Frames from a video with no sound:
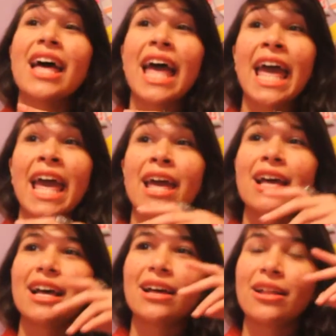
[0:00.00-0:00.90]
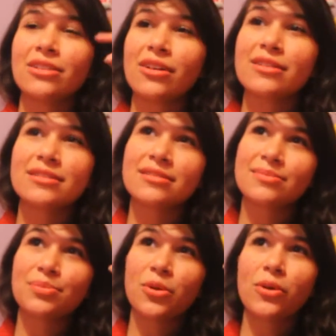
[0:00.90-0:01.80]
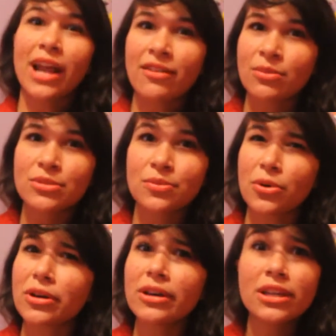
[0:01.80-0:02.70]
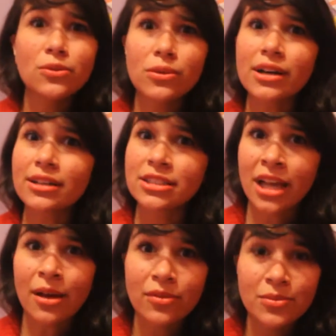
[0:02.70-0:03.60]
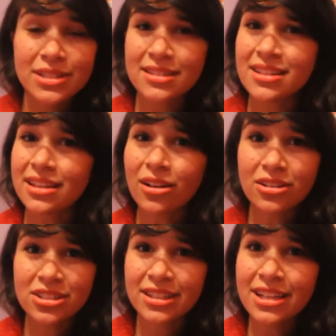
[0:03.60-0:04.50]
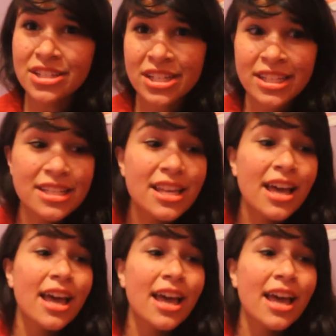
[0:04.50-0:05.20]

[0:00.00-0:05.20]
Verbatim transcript: É, ah, nós procurávamos um pouco e nunca achávamos essa tal loja da Adidas.